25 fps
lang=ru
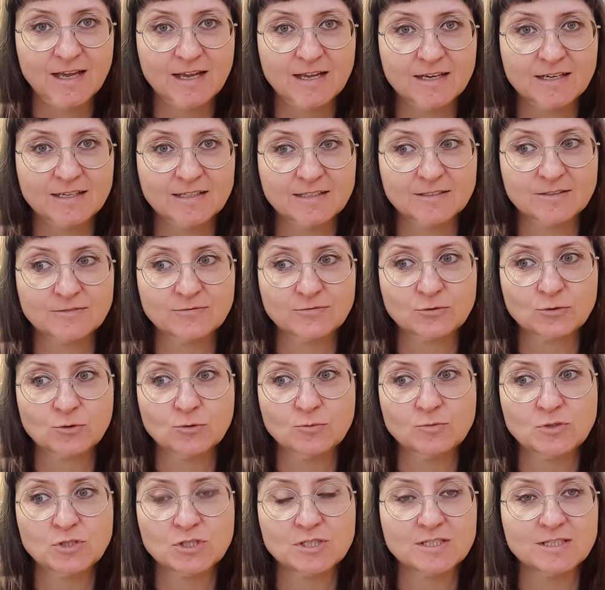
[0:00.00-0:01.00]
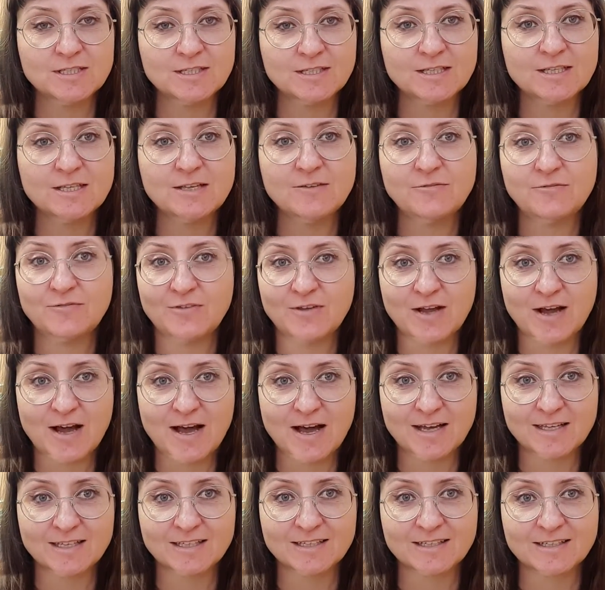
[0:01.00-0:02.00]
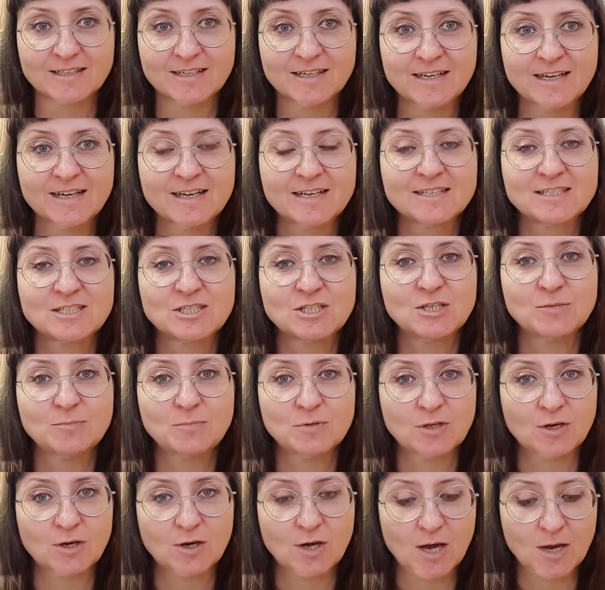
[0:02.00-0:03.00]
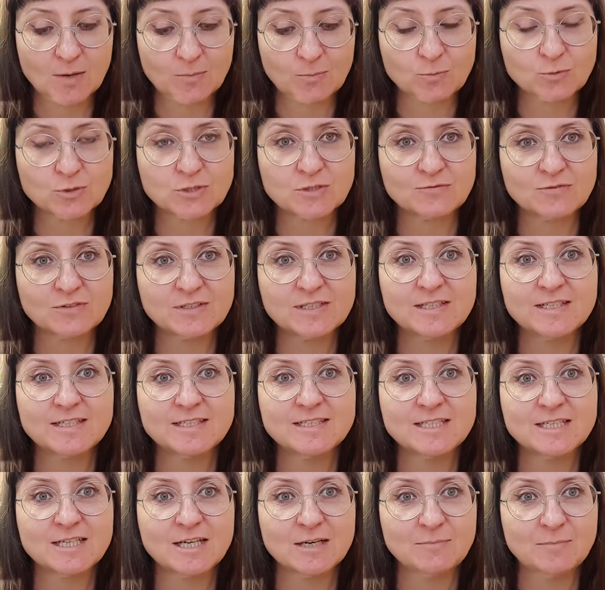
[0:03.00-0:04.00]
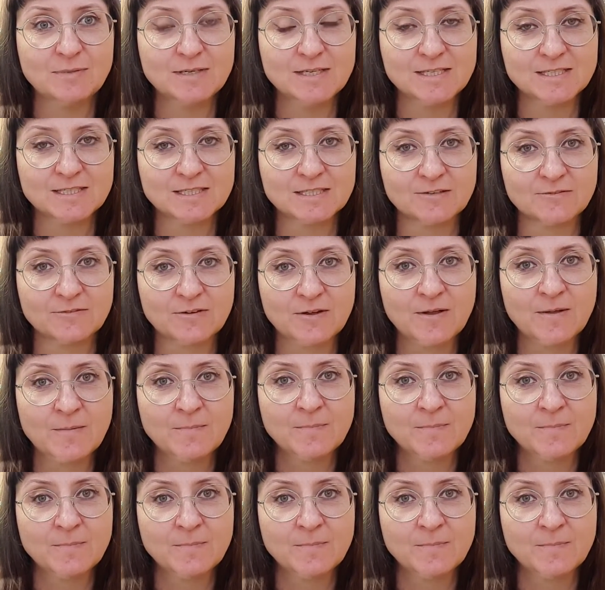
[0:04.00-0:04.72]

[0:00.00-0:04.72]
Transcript: э, в том числе для фиалок, стриптокарпусов и для декабристов.